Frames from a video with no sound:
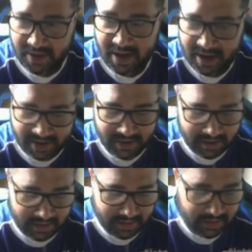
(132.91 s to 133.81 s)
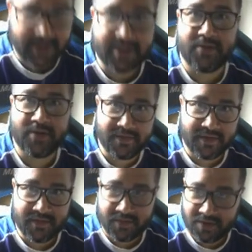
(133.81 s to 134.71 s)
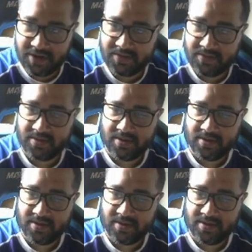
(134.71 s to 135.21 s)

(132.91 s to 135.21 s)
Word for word: que é meu tartaruga favorito,